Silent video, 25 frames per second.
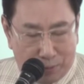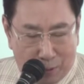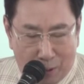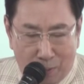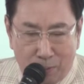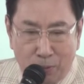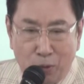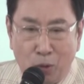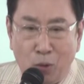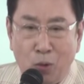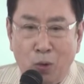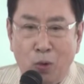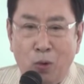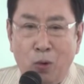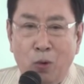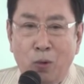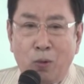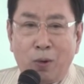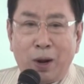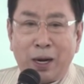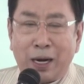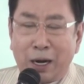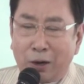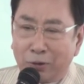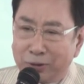ผมรู้
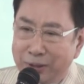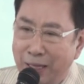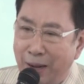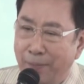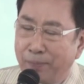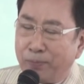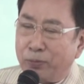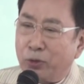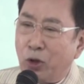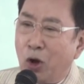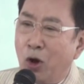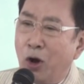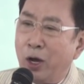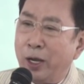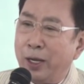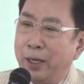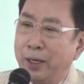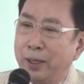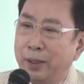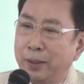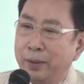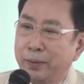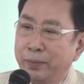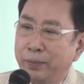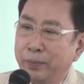ว่าเราต่ำต้อย
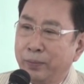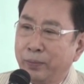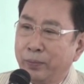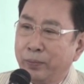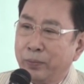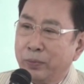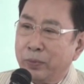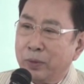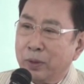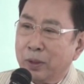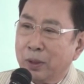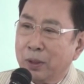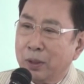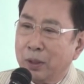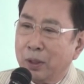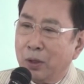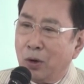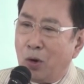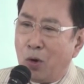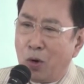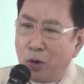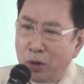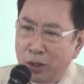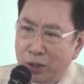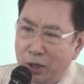
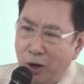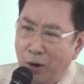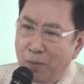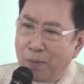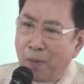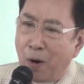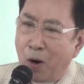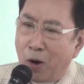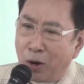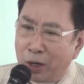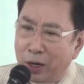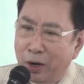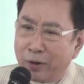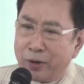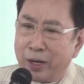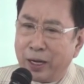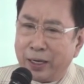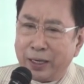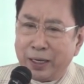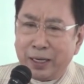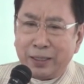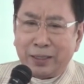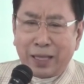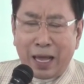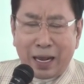คนเขามองเราอ
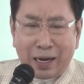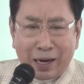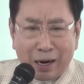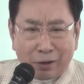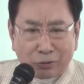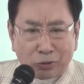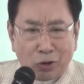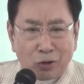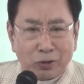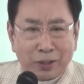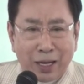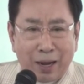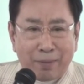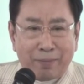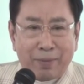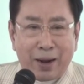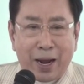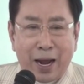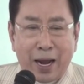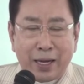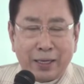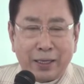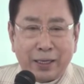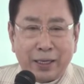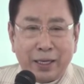ย่างนี้แต่เราต้องทำ
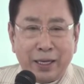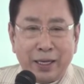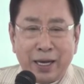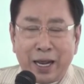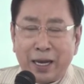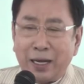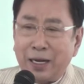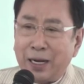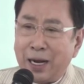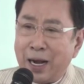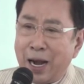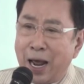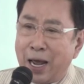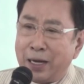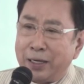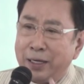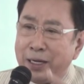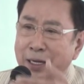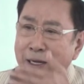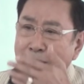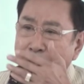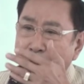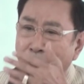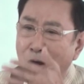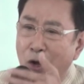งานอย่างนี้ในขณะ
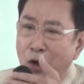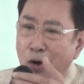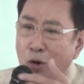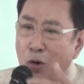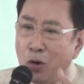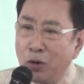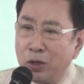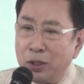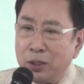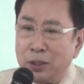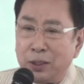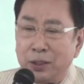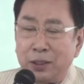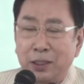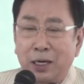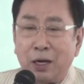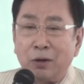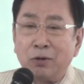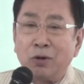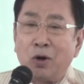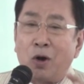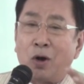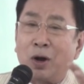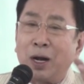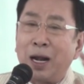ที่คนอื่น
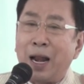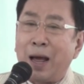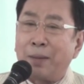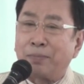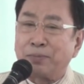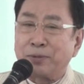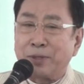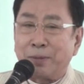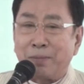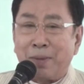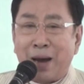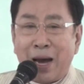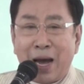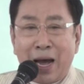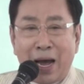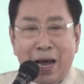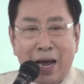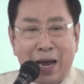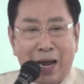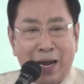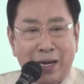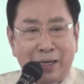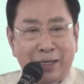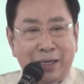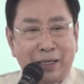เขานอนหลับสบา
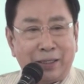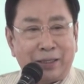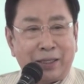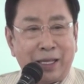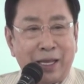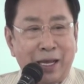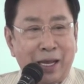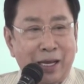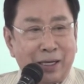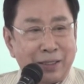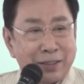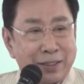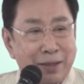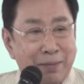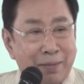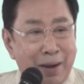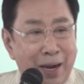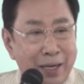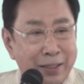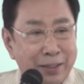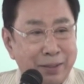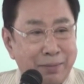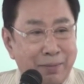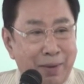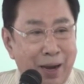ยในเตียงส
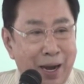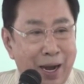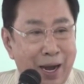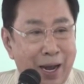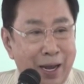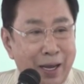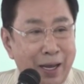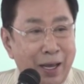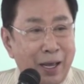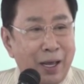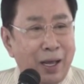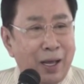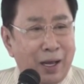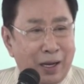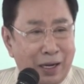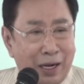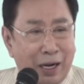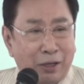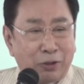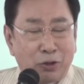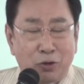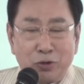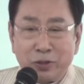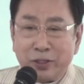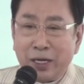บายๆ
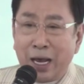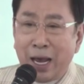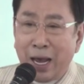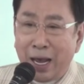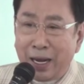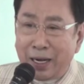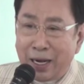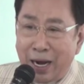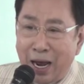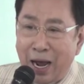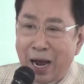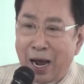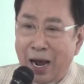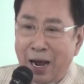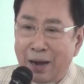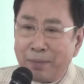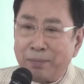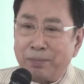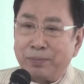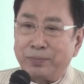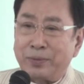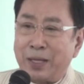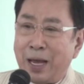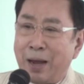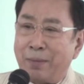เราต้องแช่
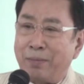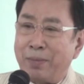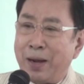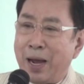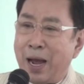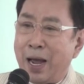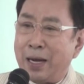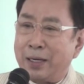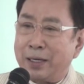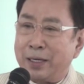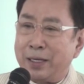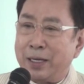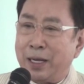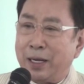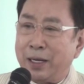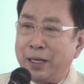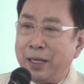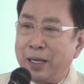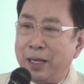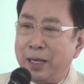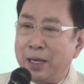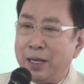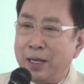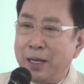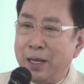น้ำทำงานกันอย่าง
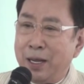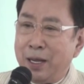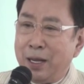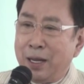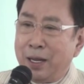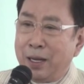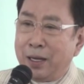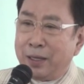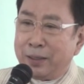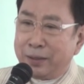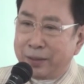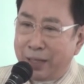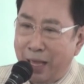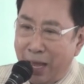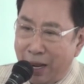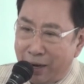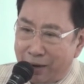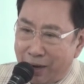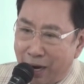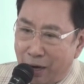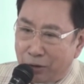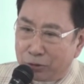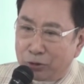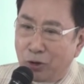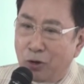นี้แต่
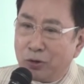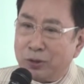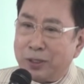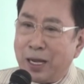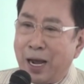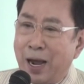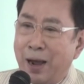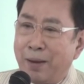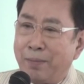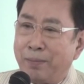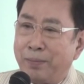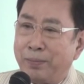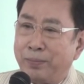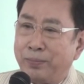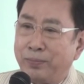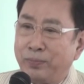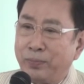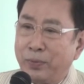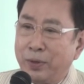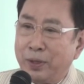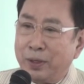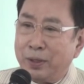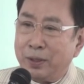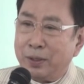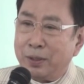เราต้อง
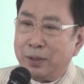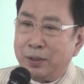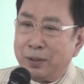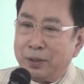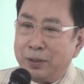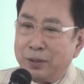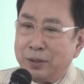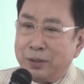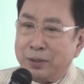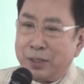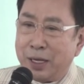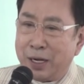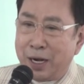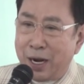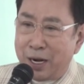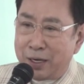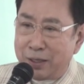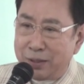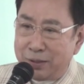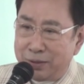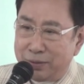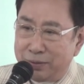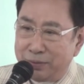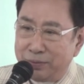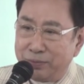ทำฉะนั้น